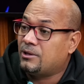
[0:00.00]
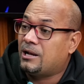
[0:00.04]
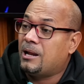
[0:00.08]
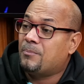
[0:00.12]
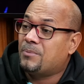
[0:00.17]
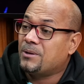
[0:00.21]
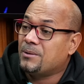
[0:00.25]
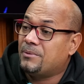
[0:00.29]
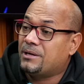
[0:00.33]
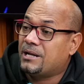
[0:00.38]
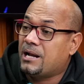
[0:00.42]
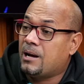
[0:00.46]
de la
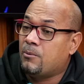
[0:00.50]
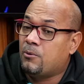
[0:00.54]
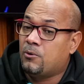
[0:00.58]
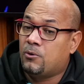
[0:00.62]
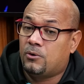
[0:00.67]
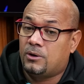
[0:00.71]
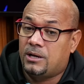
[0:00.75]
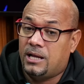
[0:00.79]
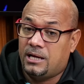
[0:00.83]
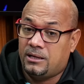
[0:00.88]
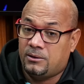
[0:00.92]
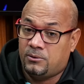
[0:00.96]
primera
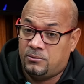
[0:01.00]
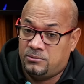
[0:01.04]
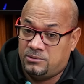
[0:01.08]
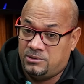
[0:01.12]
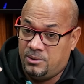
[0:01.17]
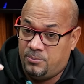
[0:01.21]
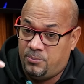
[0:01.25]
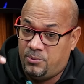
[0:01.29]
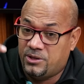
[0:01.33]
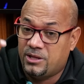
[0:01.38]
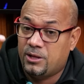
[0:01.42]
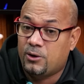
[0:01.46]
bola
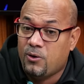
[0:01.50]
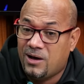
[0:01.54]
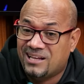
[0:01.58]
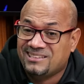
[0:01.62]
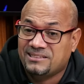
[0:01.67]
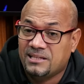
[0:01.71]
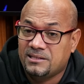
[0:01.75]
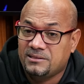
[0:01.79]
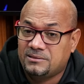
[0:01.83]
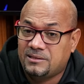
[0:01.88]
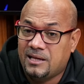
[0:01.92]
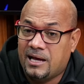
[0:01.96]
después de los
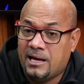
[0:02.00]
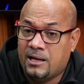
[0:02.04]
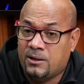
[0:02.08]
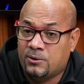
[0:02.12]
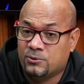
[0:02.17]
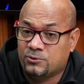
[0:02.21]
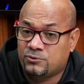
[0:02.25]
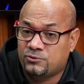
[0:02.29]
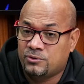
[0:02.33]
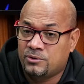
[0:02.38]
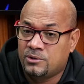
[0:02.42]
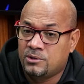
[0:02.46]

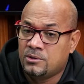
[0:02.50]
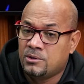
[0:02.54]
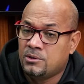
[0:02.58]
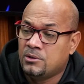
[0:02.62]
atentados